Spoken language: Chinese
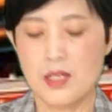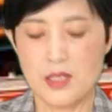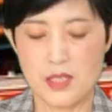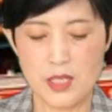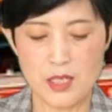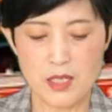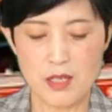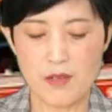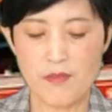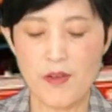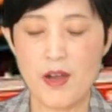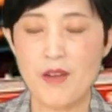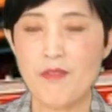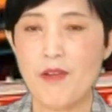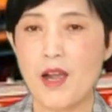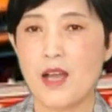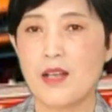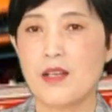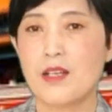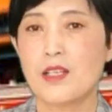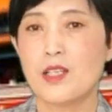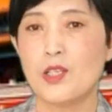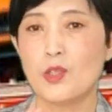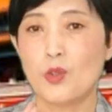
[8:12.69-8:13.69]
这些方
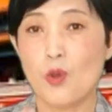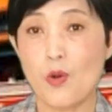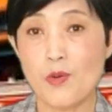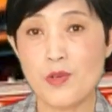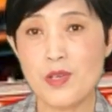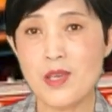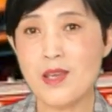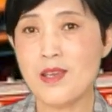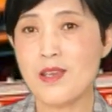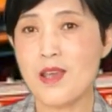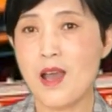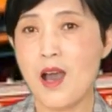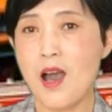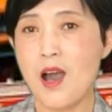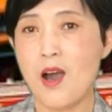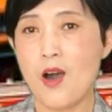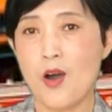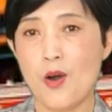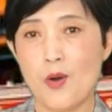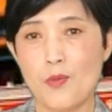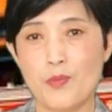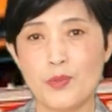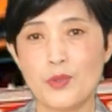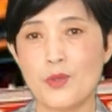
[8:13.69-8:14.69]
法呢，你同意也
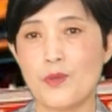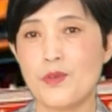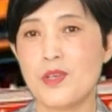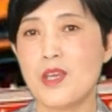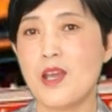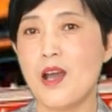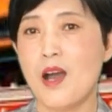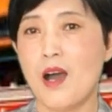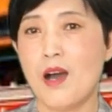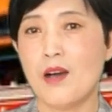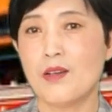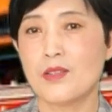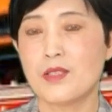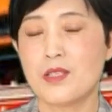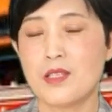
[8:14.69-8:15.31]
好，不同意也好，